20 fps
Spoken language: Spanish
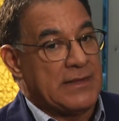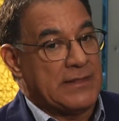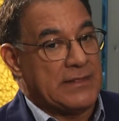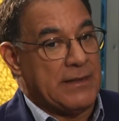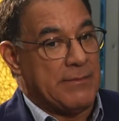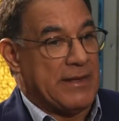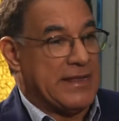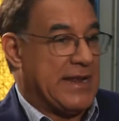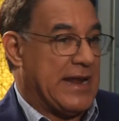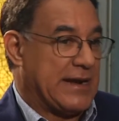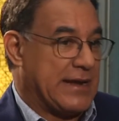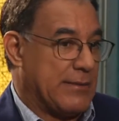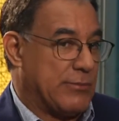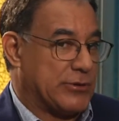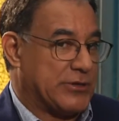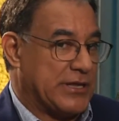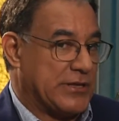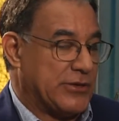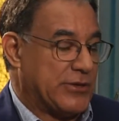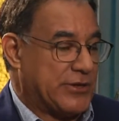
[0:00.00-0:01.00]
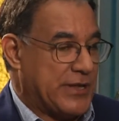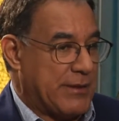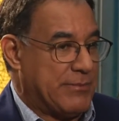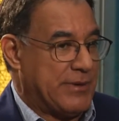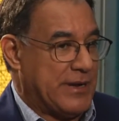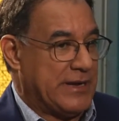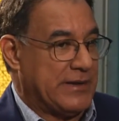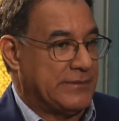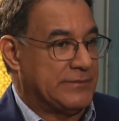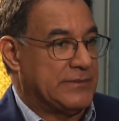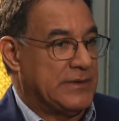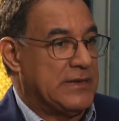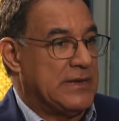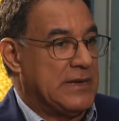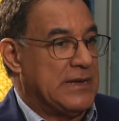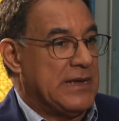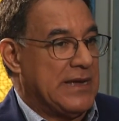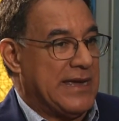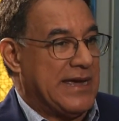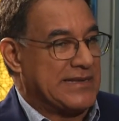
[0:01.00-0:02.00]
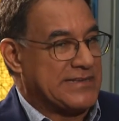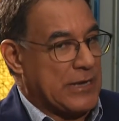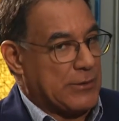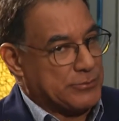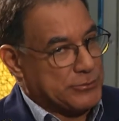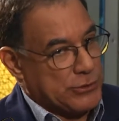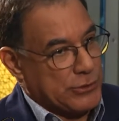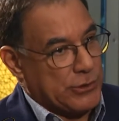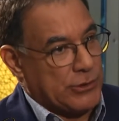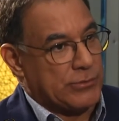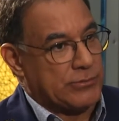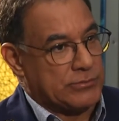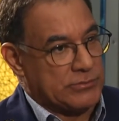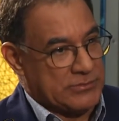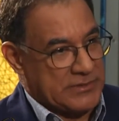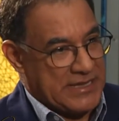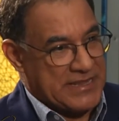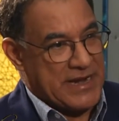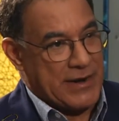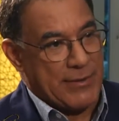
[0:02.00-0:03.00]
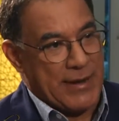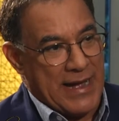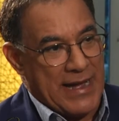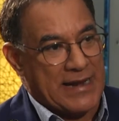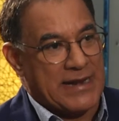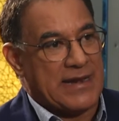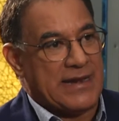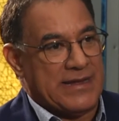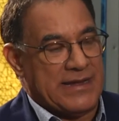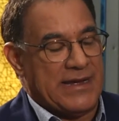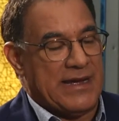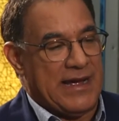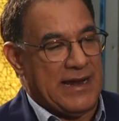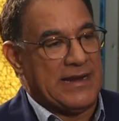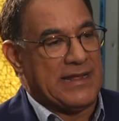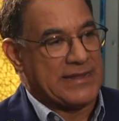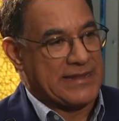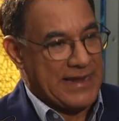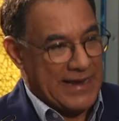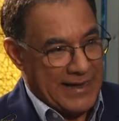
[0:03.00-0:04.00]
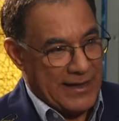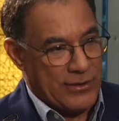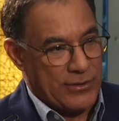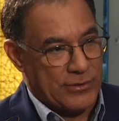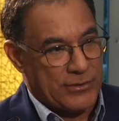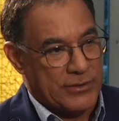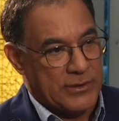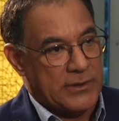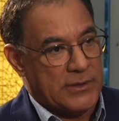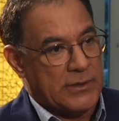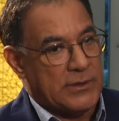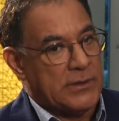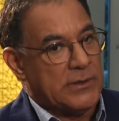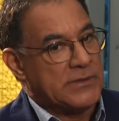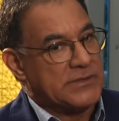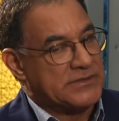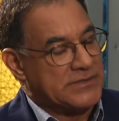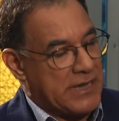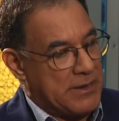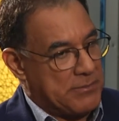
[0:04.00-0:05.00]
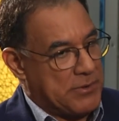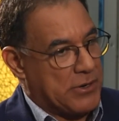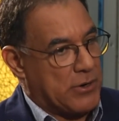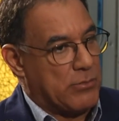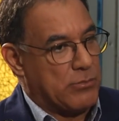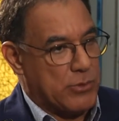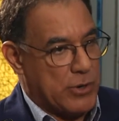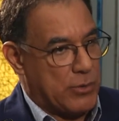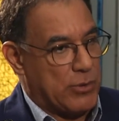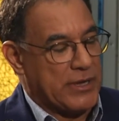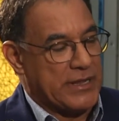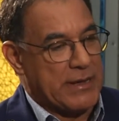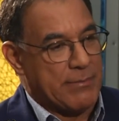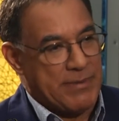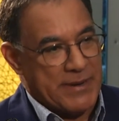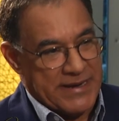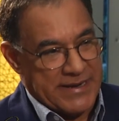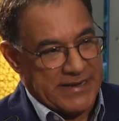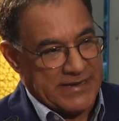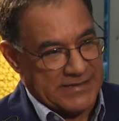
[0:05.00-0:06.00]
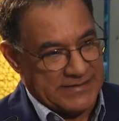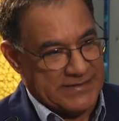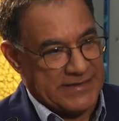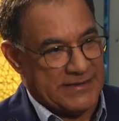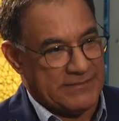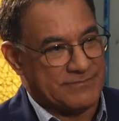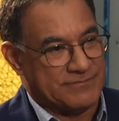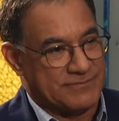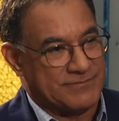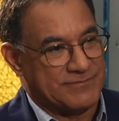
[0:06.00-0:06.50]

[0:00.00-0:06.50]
De manera que hemos tenido también esa opción de trabajarle al Estado siempre con muy buena experiencia.